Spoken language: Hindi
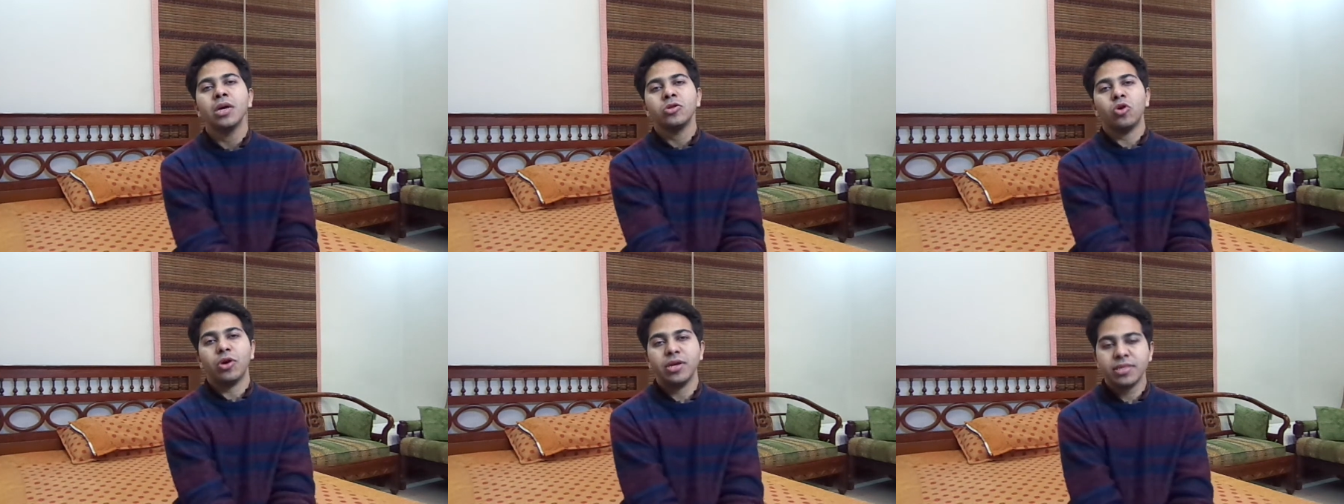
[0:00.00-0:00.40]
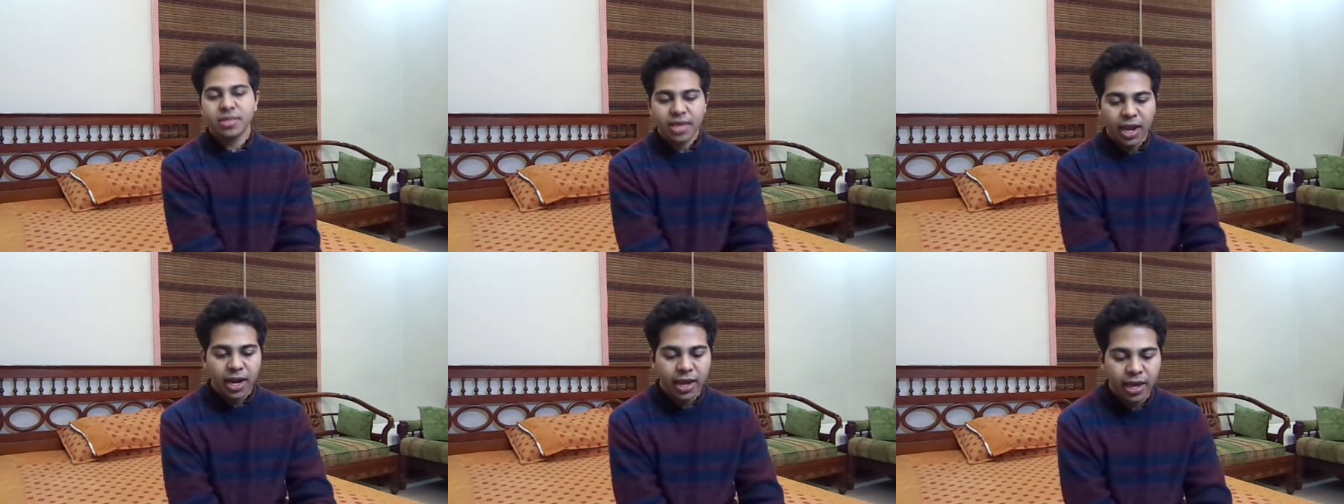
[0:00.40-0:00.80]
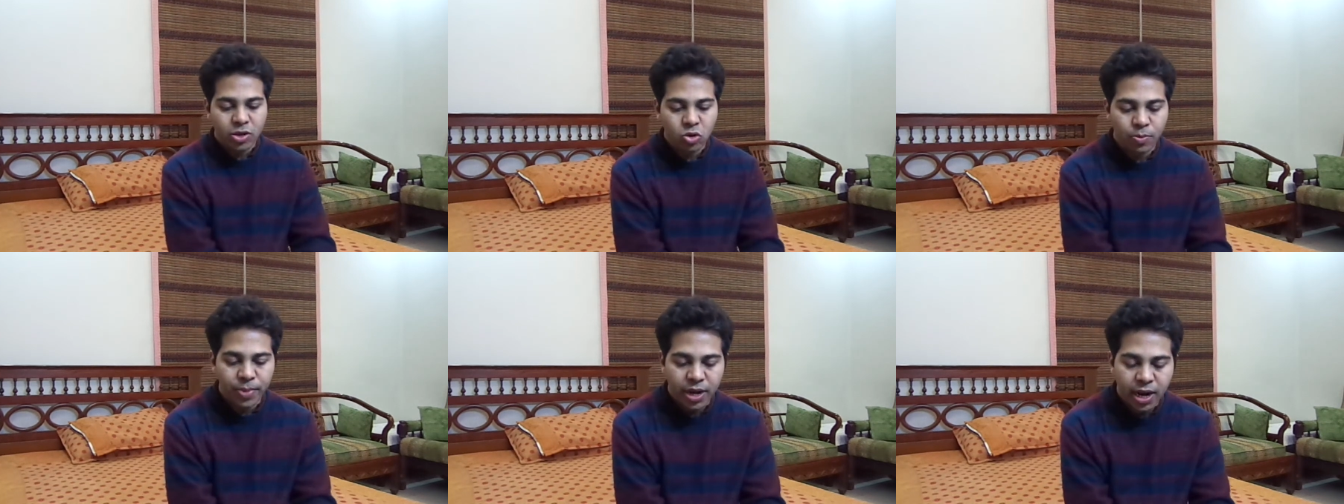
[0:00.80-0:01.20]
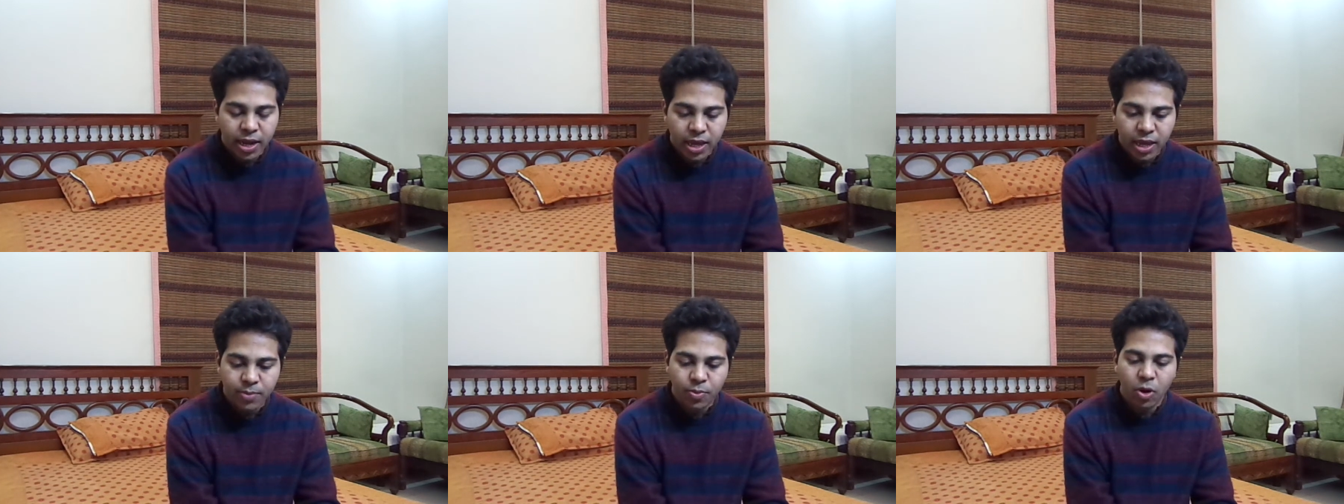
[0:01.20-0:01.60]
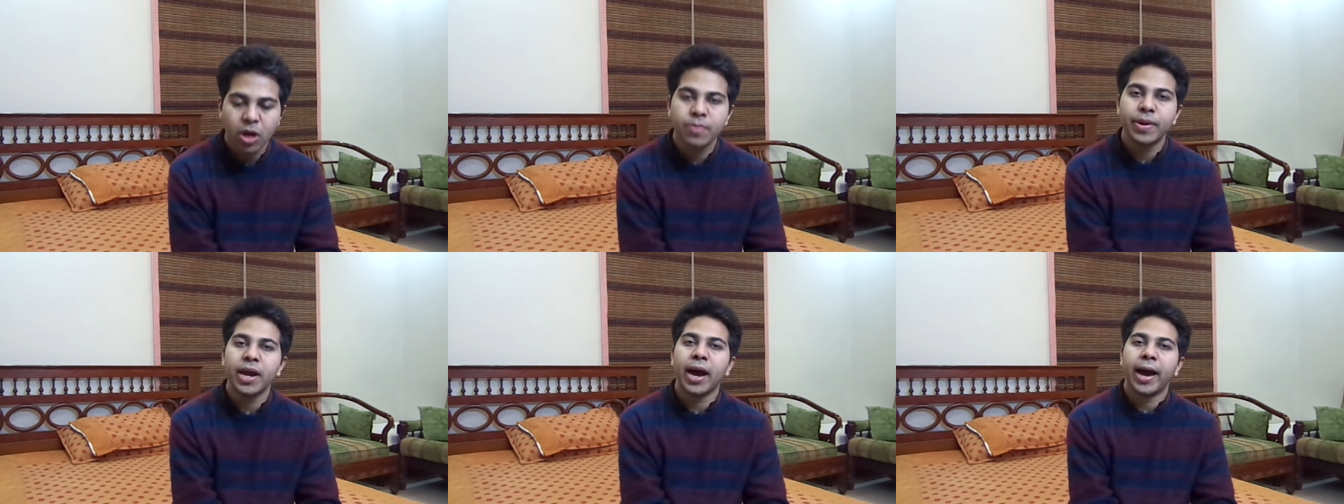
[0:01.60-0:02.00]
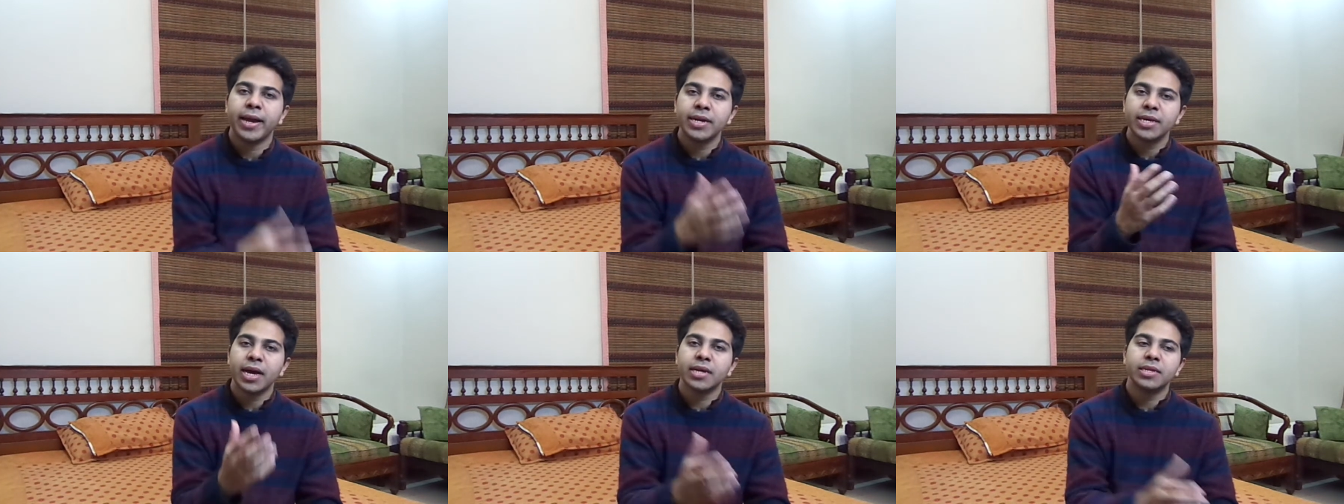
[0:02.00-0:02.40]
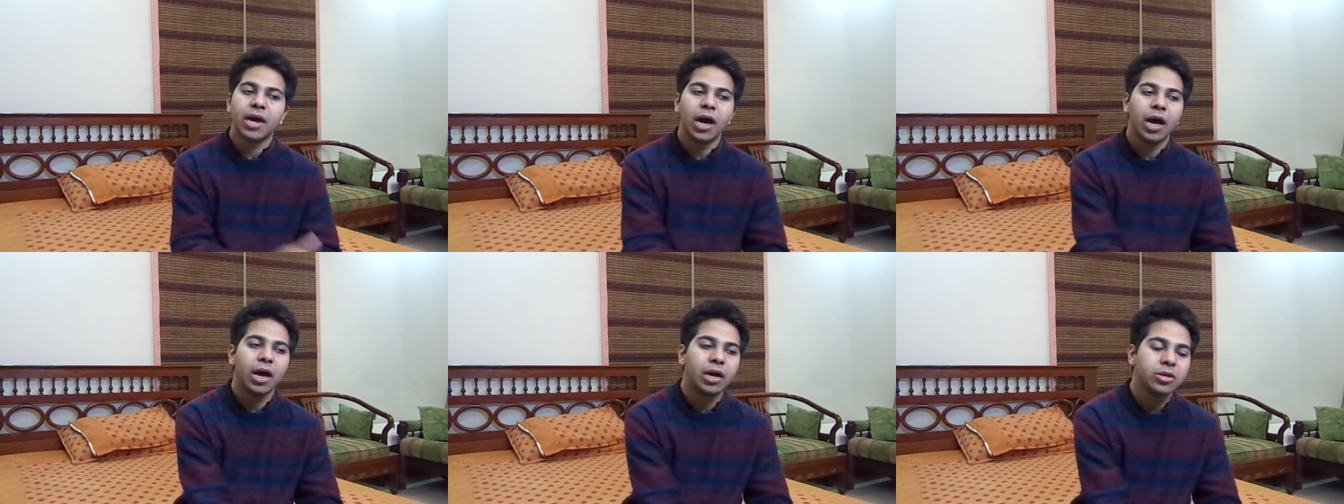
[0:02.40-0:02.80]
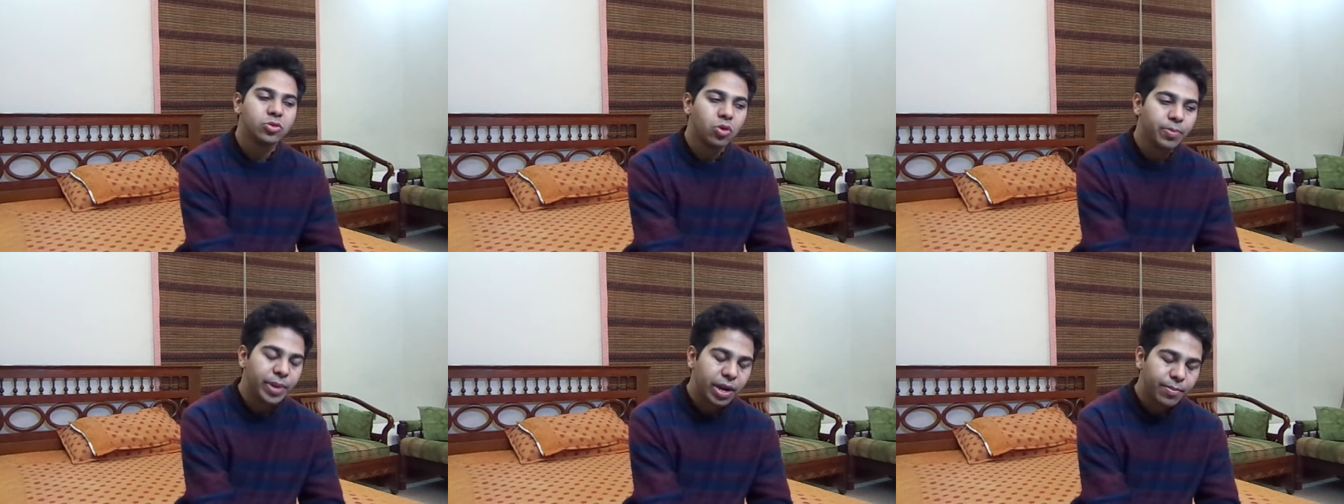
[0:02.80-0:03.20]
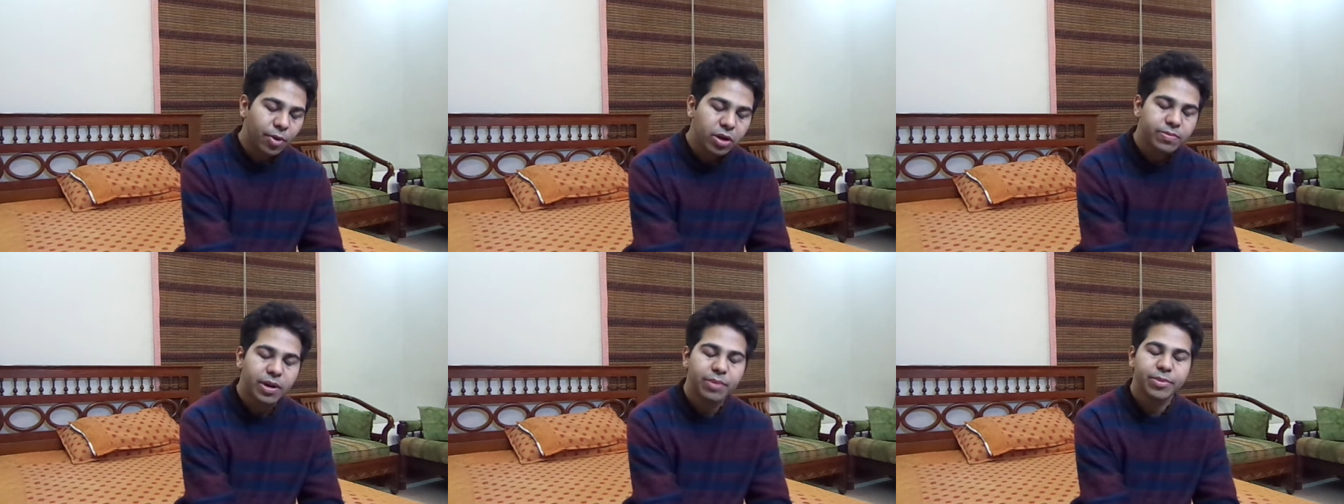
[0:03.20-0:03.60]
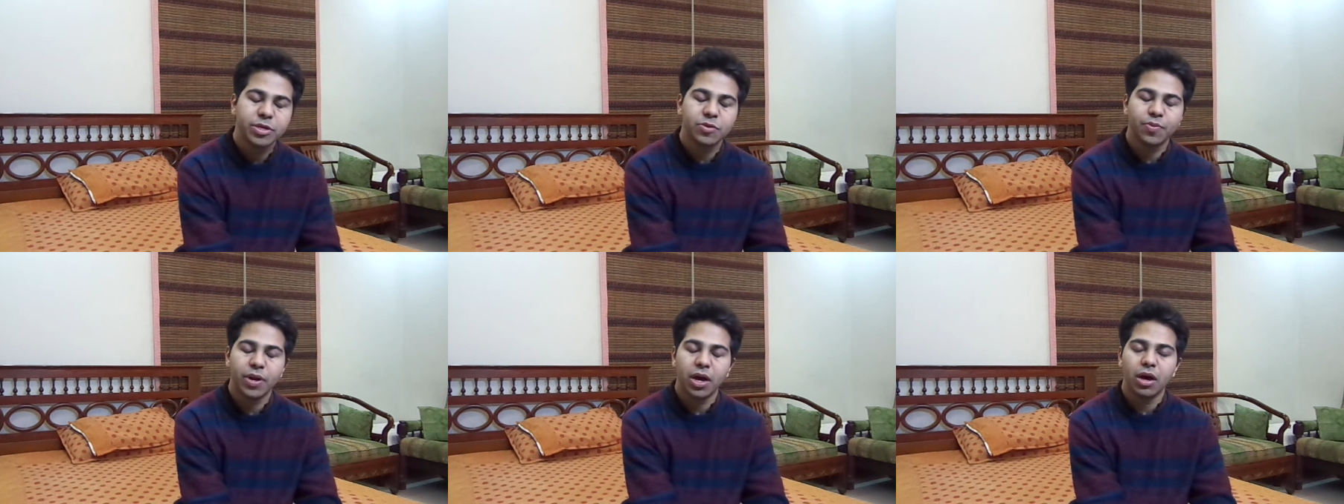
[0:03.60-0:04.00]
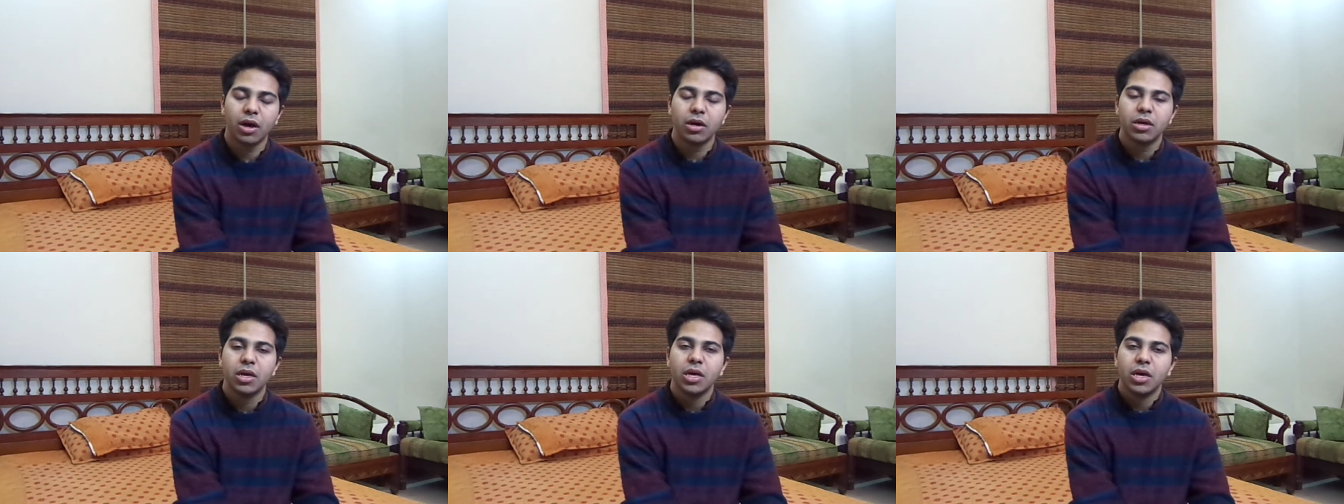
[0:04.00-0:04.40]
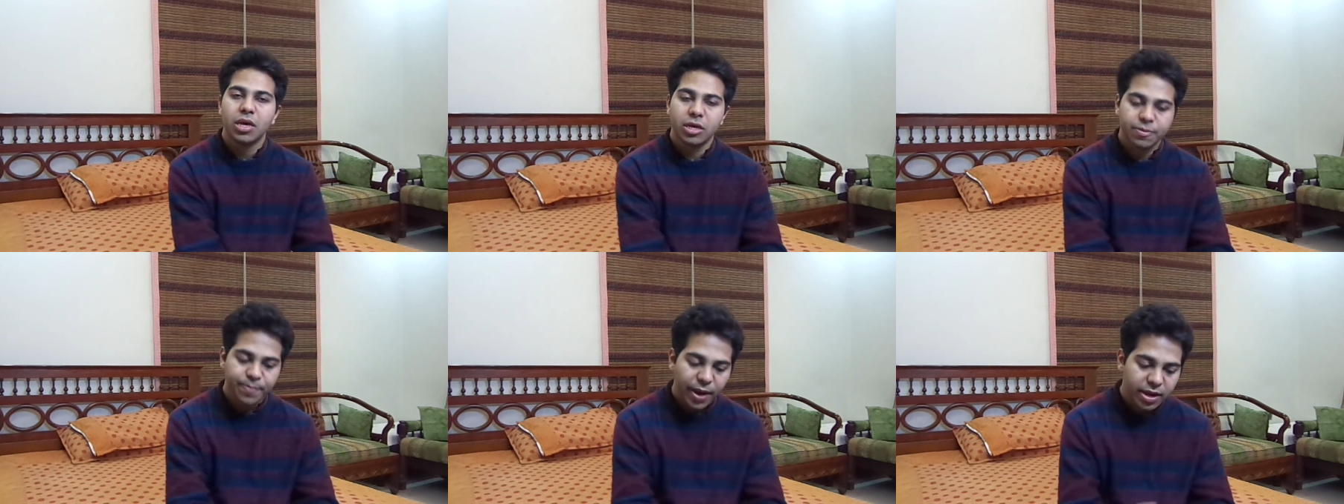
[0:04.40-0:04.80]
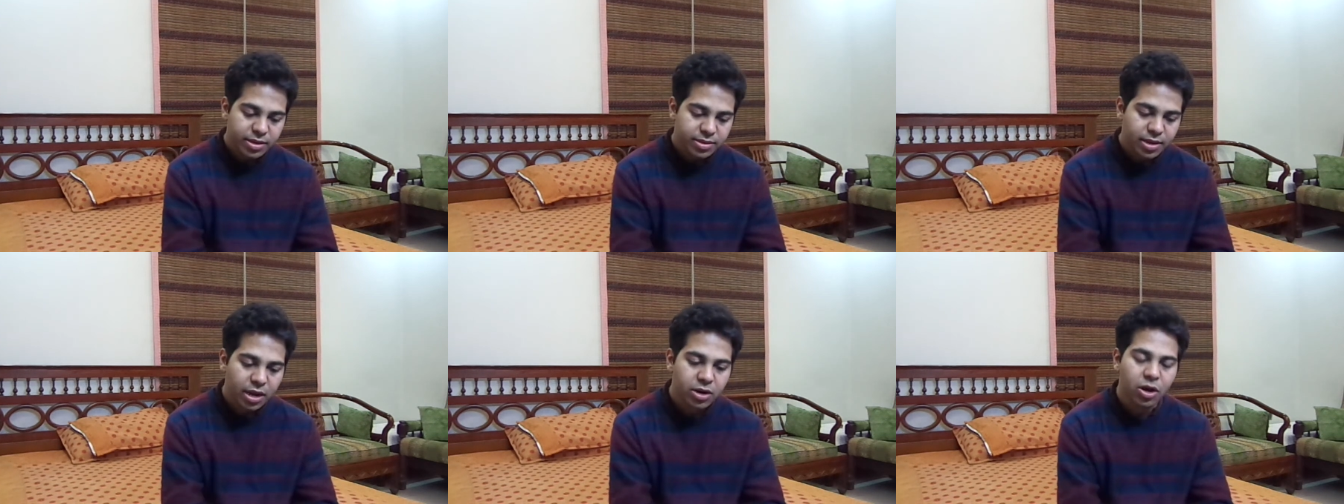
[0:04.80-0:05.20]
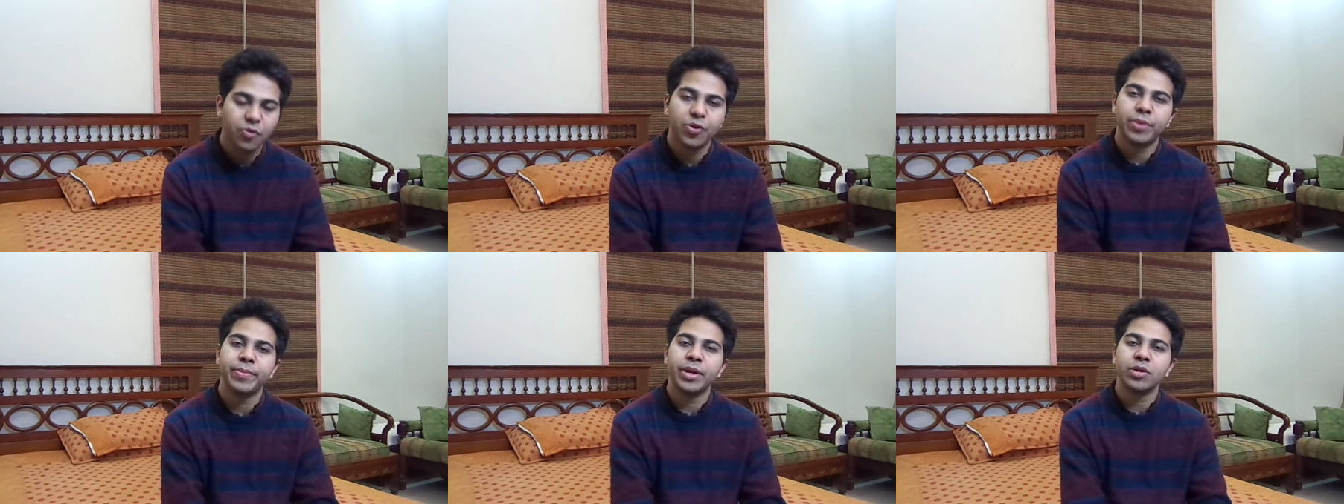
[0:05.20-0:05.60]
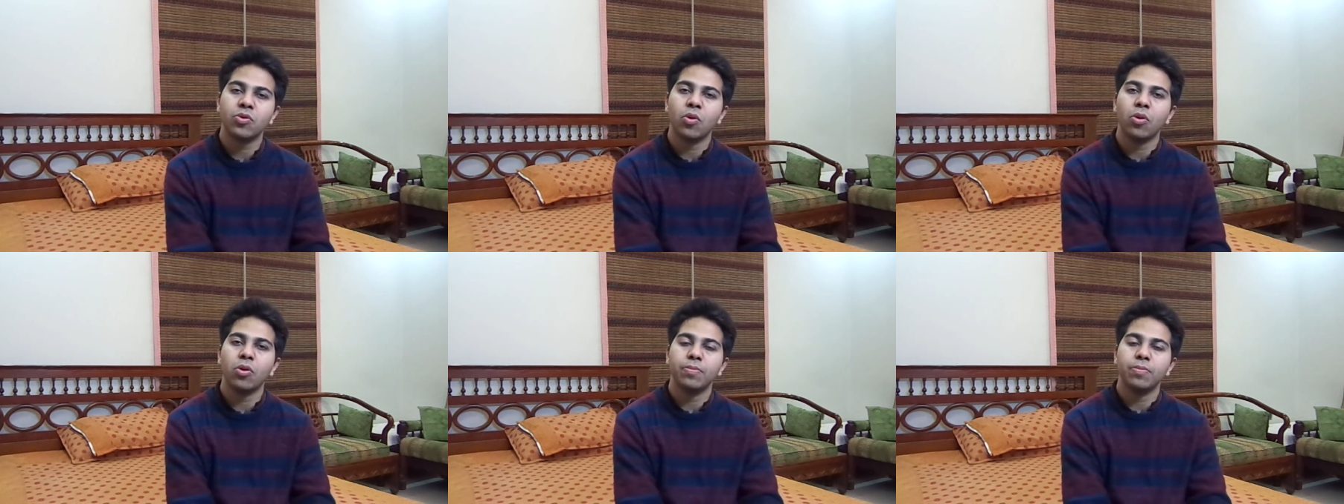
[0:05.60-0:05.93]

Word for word: तो इसके लिए जो मेरा एक बहुत बड़ा आइडिया था जो मेरा बहुत बड़ा मशवरा इस पाकिस्तान गवर्नमेंट को